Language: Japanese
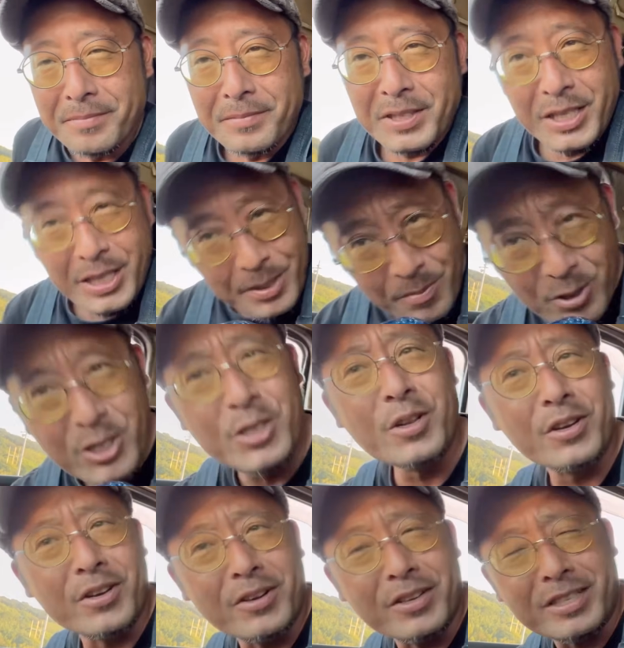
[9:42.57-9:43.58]
気持ち
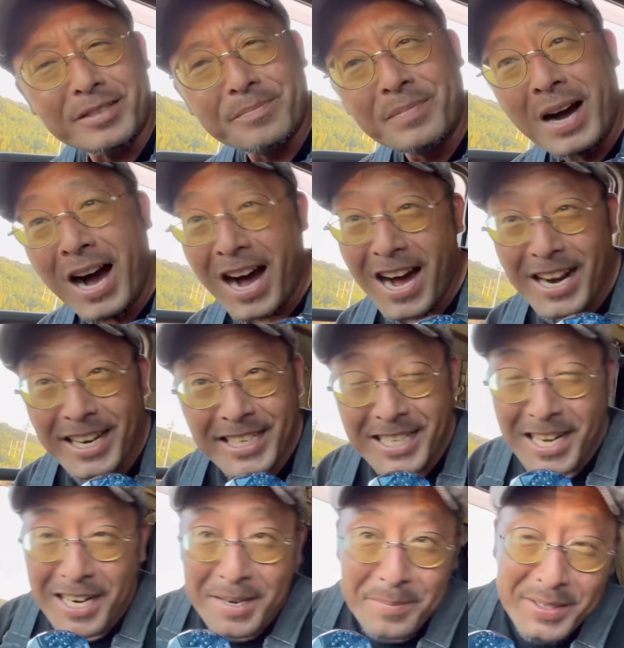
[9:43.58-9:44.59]
の良い、周り
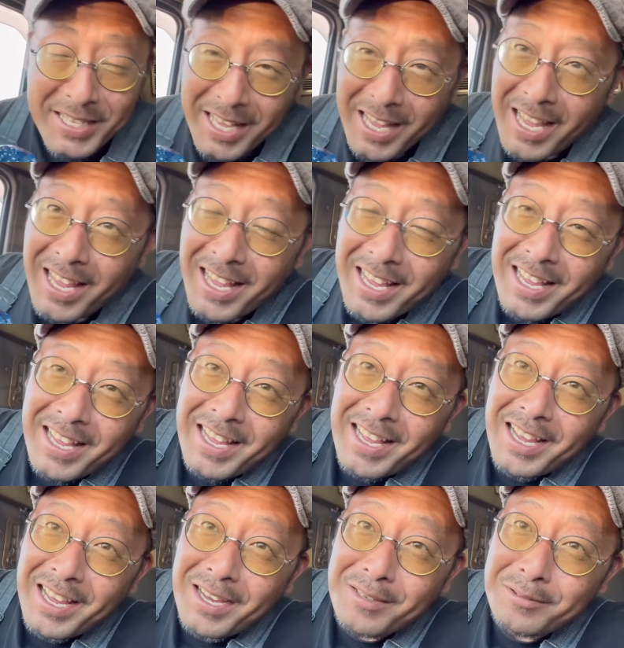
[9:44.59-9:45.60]
から見て、
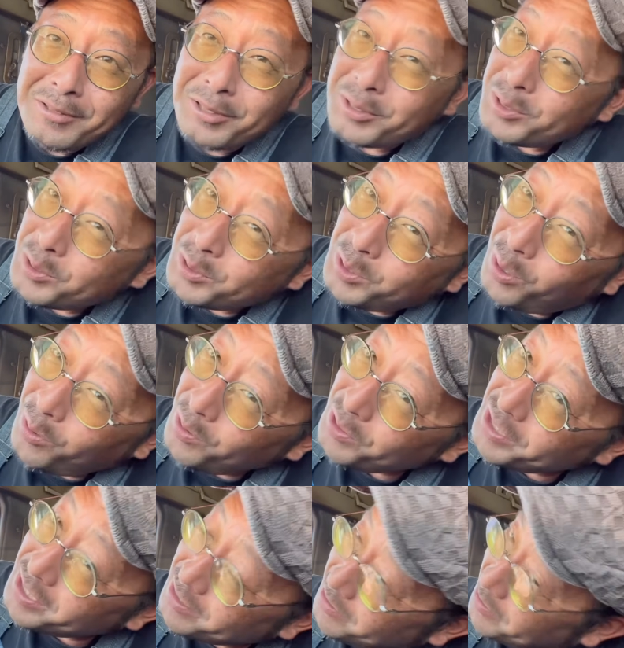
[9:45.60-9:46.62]
鬱陶
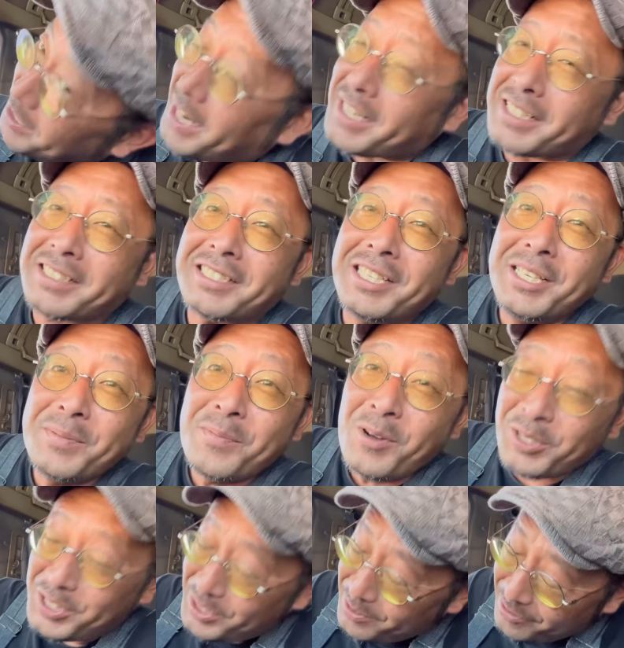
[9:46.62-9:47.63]
しくない気持
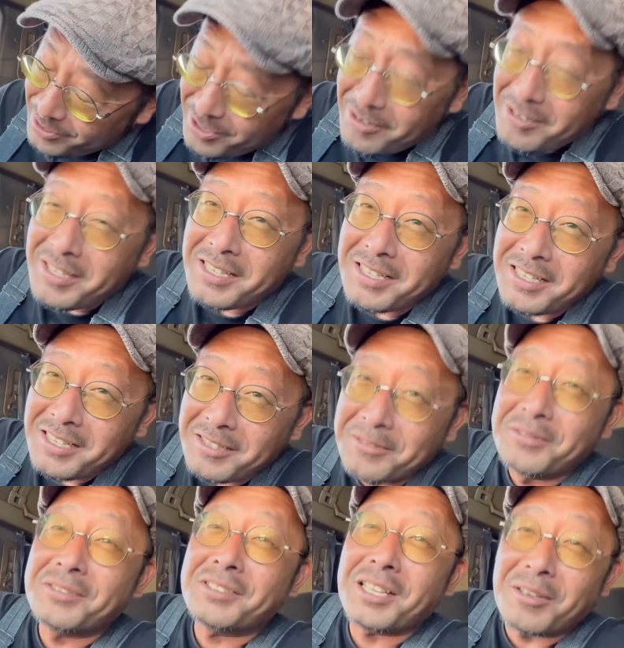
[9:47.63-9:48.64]
ちの良い
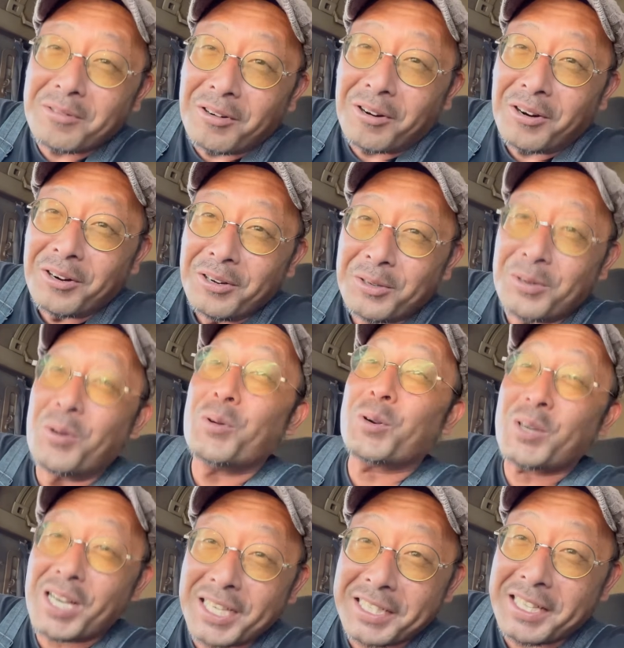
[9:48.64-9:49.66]
運転を
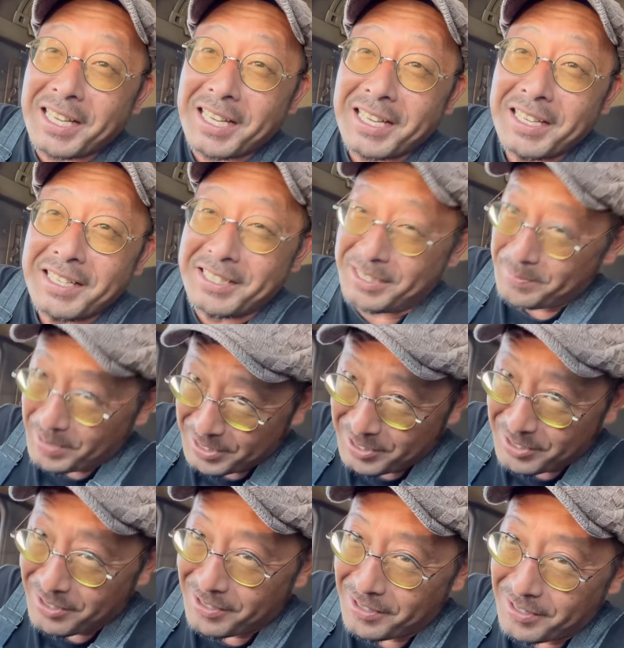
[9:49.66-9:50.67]
心がけていきま
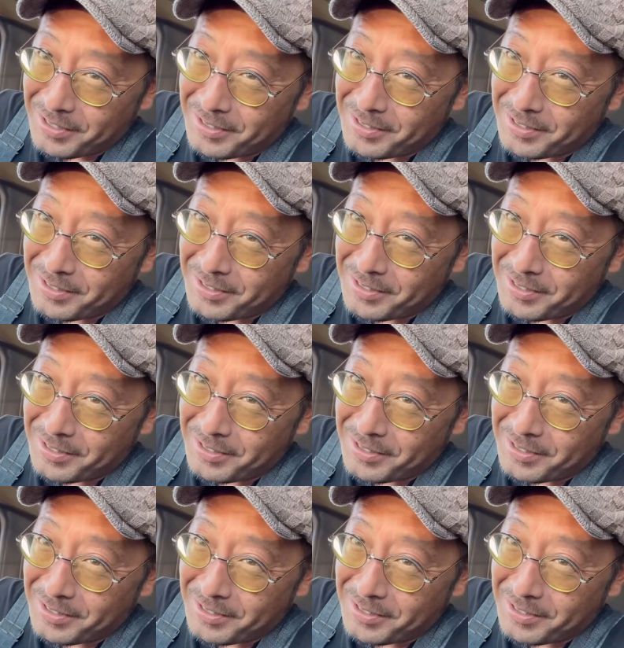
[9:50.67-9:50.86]
しょう。